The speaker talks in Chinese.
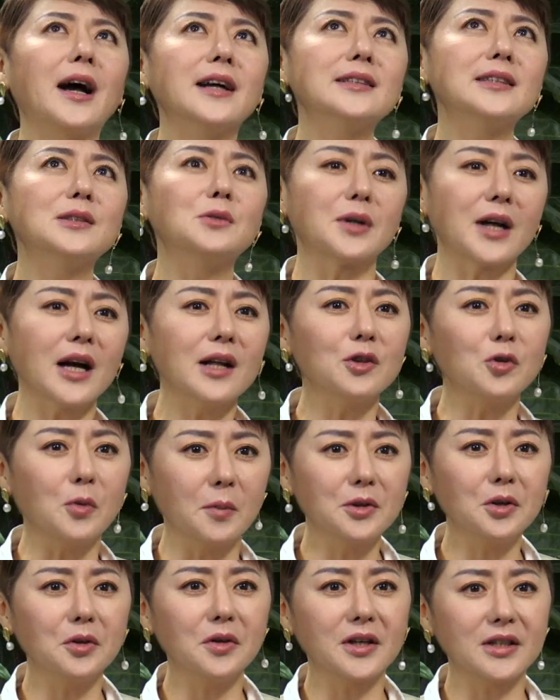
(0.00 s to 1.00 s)
孩子，我看我
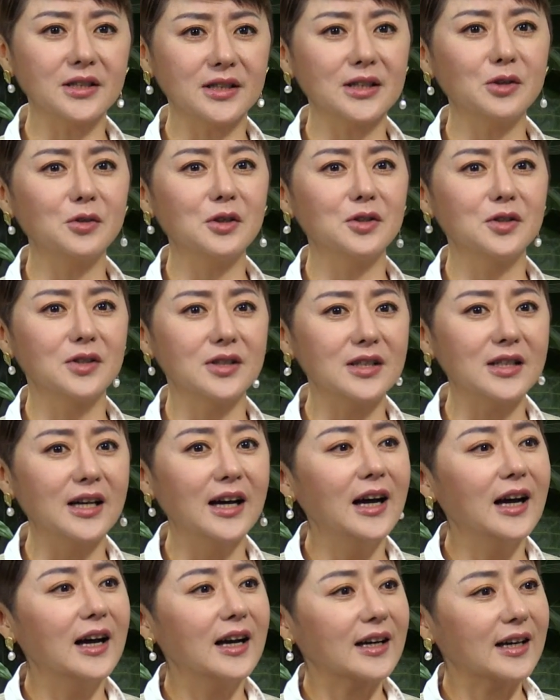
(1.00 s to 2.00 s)
们都有一个心愿，就是
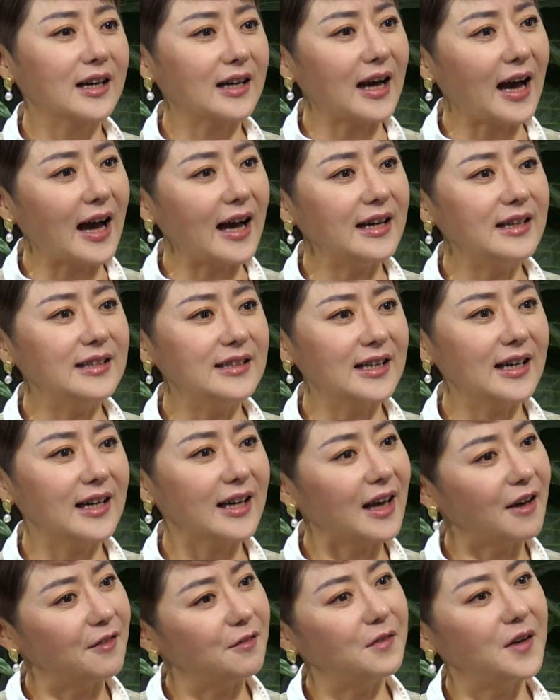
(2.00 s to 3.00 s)
开一间
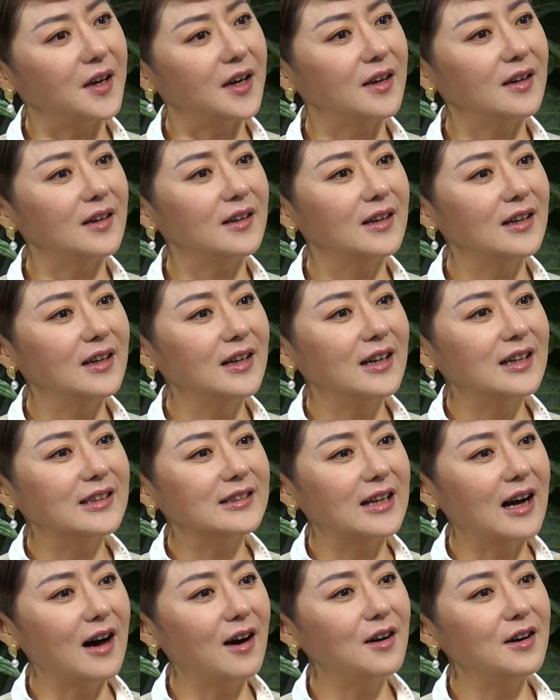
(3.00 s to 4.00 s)
咖啡，
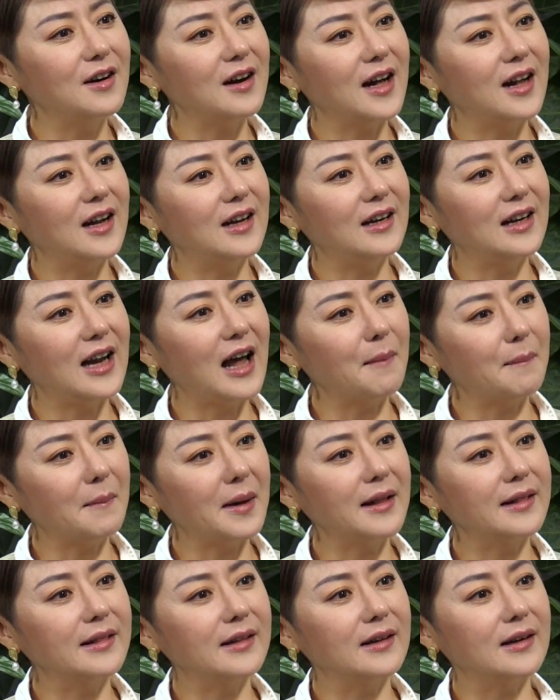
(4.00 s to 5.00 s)
然后很浪
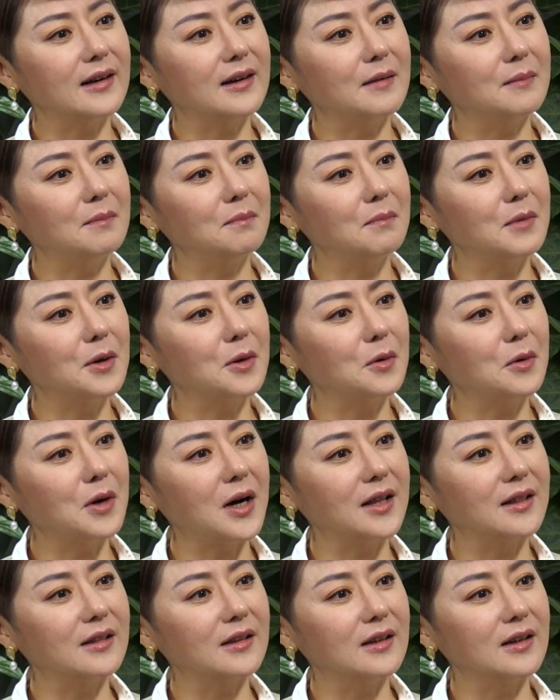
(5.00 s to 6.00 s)
漫的、梦
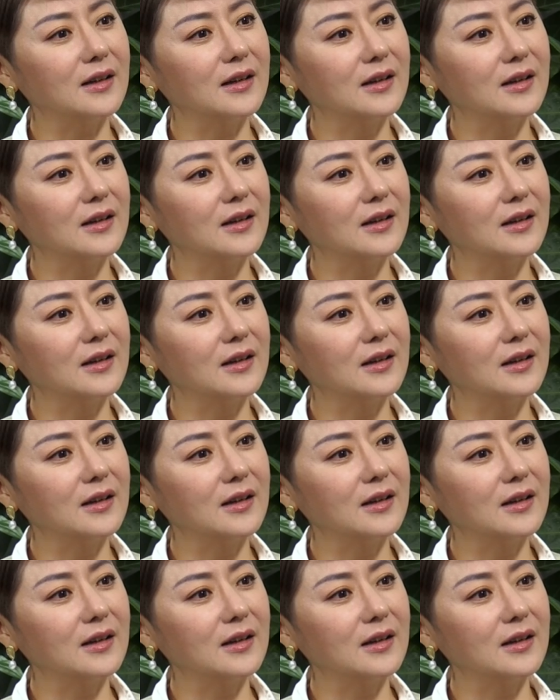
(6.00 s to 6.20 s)
幻的。